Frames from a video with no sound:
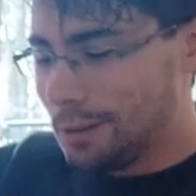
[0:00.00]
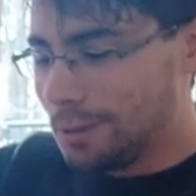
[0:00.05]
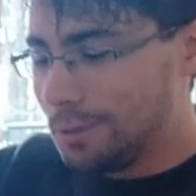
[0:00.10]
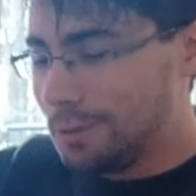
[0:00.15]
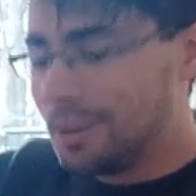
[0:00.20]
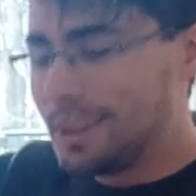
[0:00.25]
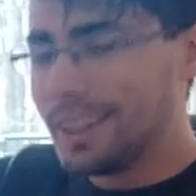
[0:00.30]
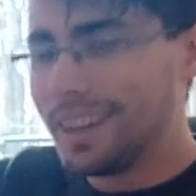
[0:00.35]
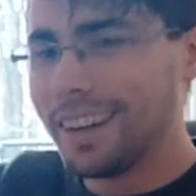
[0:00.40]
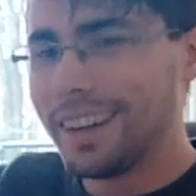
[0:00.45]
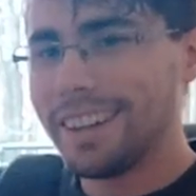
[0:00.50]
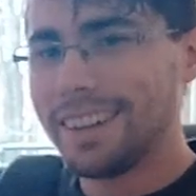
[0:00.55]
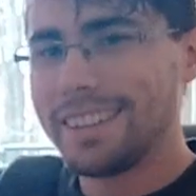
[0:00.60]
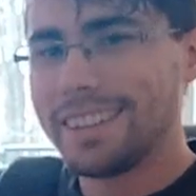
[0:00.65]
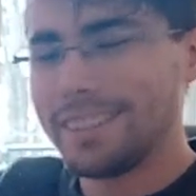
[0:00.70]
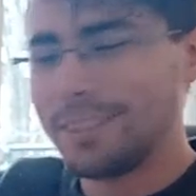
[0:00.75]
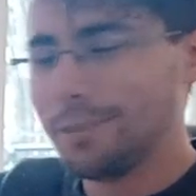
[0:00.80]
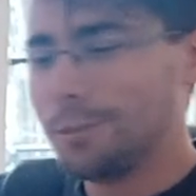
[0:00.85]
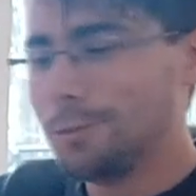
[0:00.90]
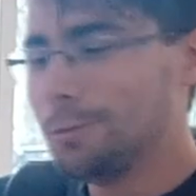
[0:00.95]
en tout
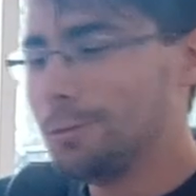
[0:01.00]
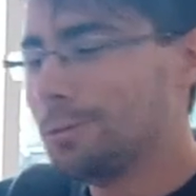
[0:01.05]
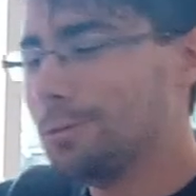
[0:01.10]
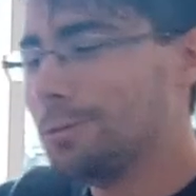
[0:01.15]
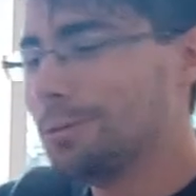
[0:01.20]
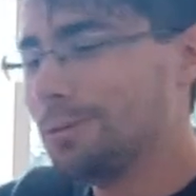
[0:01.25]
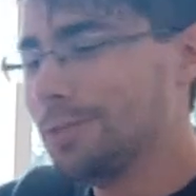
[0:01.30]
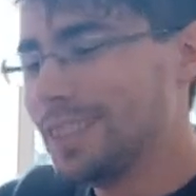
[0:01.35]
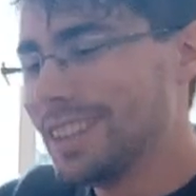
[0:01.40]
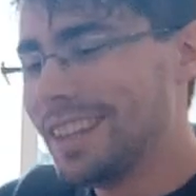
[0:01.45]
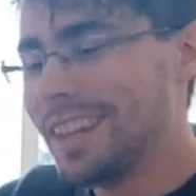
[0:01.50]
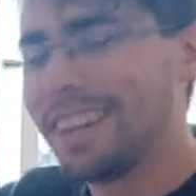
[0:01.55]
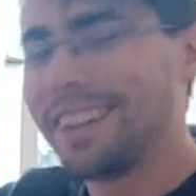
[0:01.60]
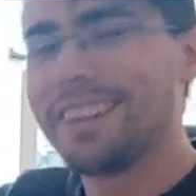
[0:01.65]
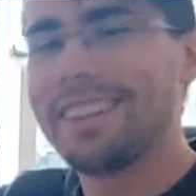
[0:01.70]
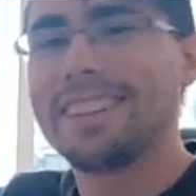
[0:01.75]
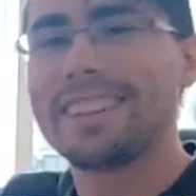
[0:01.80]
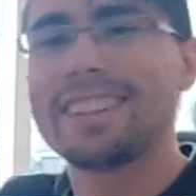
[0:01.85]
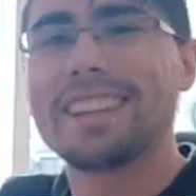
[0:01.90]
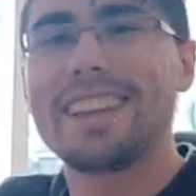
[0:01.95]
cas, oui,
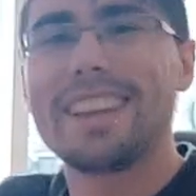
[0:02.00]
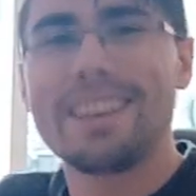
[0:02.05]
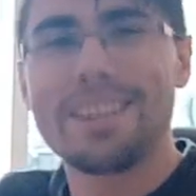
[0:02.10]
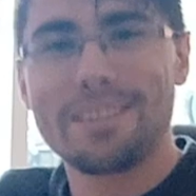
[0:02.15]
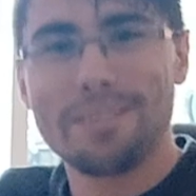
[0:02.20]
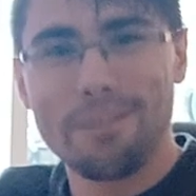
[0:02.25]
d'accord, ça y est,